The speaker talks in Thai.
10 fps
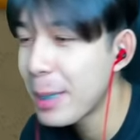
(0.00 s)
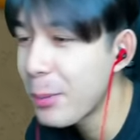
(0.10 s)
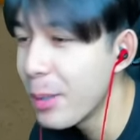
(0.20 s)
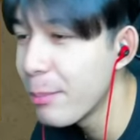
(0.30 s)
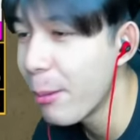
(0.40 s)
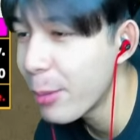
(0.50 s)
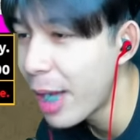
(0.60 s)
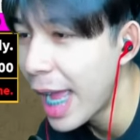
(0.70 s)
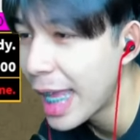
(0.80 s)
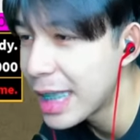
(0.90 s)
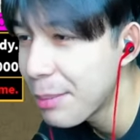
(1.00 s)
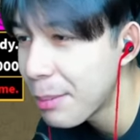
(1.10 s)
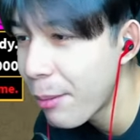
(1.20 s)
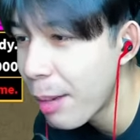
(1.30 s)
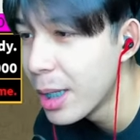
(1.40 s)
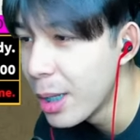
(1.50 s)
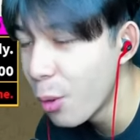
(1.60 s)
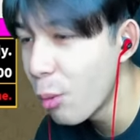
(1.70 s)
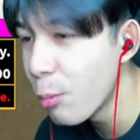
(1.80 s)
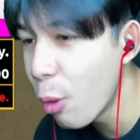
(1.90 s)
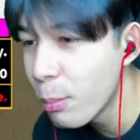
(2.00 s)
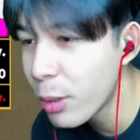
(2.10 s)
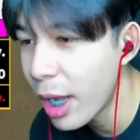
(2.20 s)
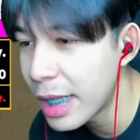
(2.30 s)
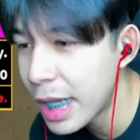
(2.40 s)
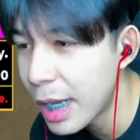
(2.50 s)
ทุกคนผมต้องหาที่มันแบบว่ามันคุ้มหน่อยนะค